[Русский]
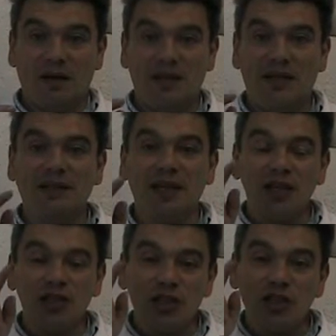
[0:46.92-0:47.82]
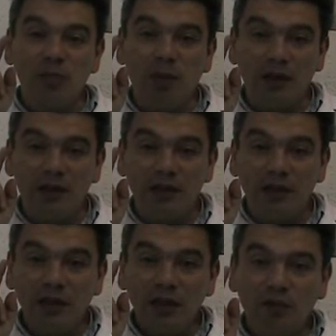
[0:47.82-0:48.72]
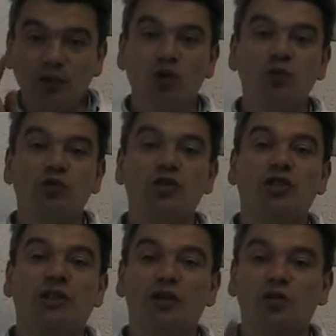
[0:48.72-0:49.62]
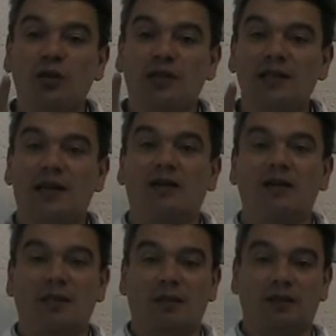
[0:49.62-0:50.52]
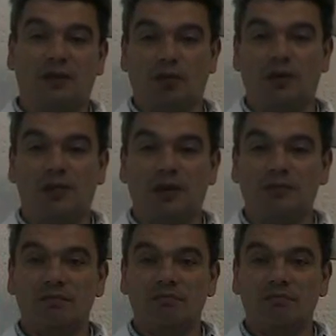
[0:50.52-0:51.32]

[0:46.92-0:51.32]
Я также ошибался в том, что считал, что это сахарный диабет второго типа.